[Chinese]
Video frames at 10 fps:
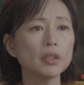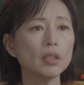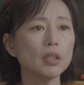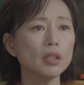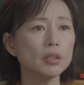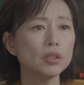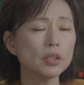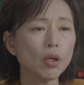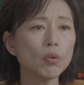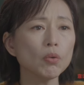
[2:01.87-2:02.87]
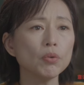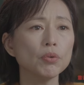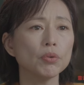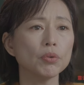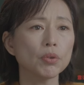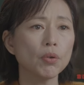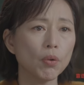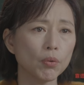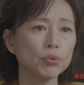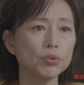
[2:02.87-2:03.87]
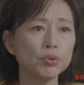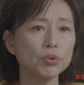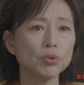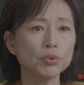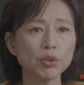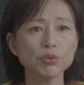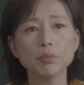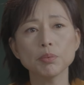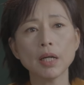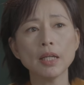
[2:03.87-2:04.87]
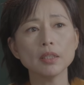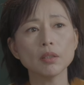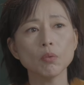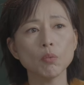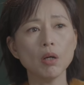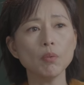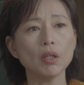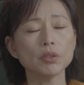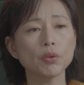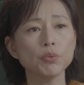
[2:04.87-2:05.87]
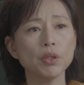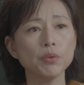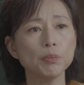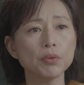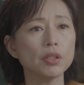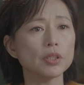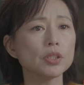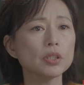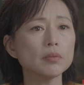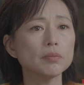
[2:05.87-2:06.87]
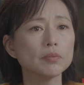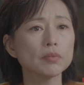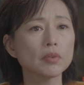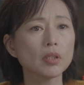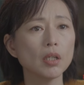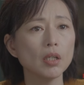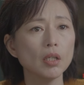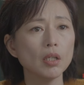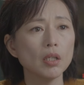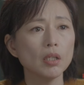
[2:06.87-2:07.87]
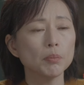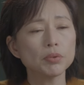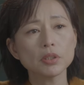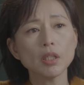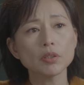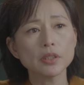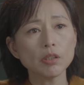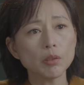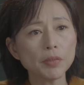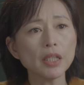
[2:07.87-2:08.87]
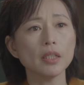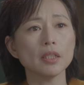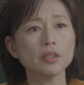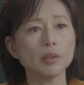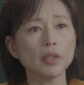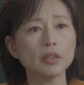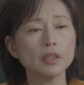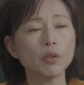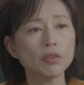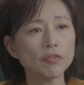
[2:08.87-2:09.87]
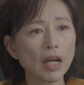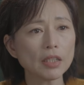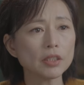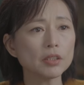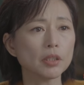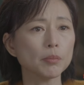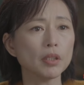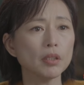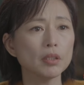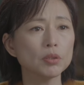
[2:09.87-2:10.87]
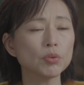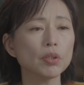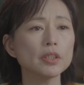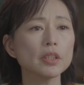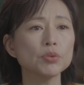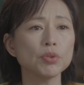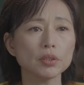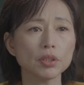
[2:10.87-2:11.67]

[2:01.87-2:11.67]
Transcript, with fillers: 的焦虑、恐惧、惴惴不安，往往都源于不可知，不知道将要面临什么，将会发生什么，做了这个选择